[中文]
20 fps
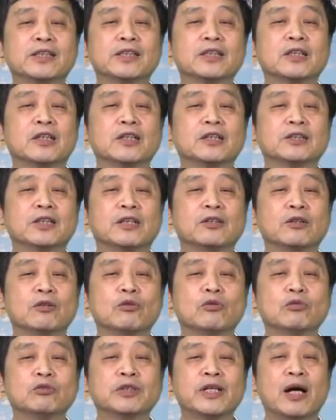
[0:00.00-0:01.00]
时刻成了
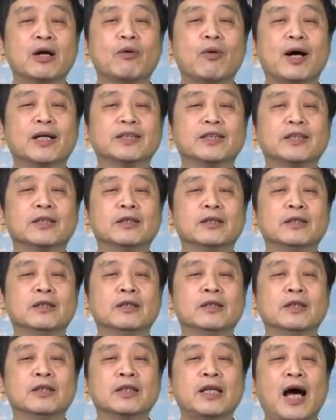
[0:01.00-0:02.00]
孤家寡人。
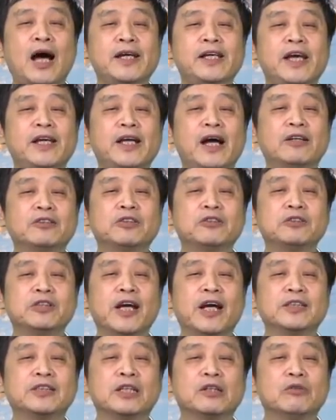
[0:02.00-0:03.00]
他也要求
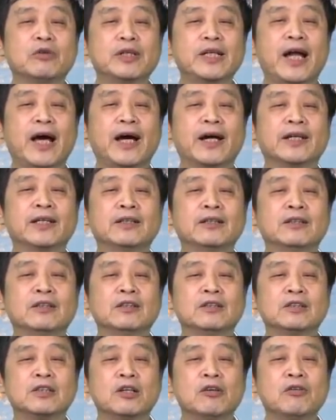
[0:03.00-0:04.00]
见周恩来，
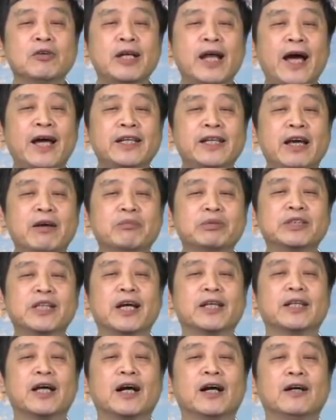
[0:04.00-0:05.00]
周恩来也不
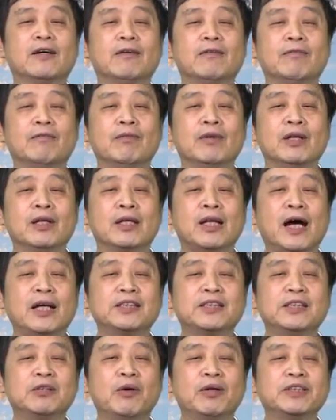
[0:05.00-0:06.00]
见他。他
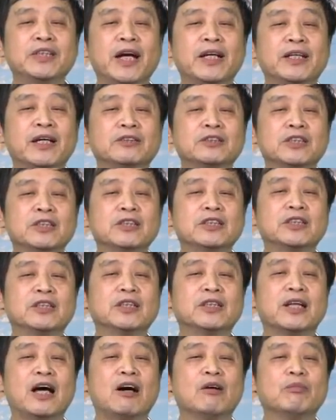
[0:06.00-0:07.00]
希望见到自己
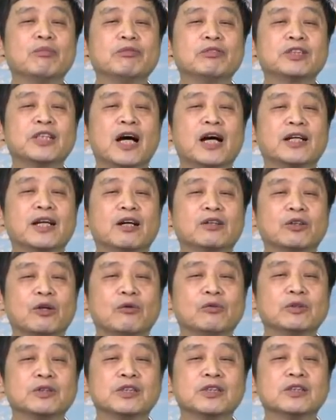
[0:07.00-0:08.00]
的老部下、老
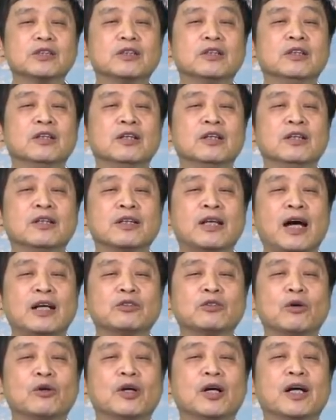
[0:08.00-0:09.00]
同事。他
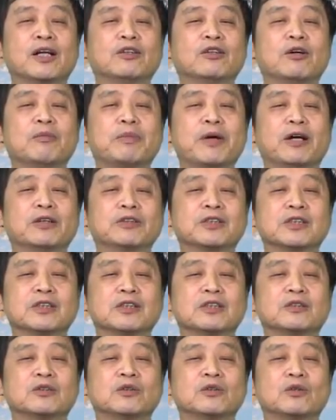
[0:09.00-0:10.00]
做了很多表
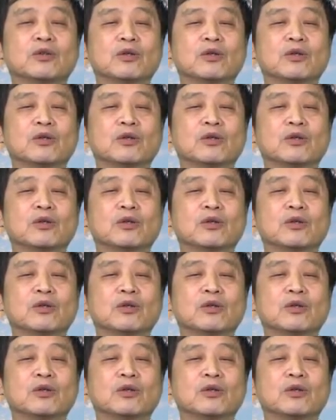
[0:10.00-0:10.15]
示，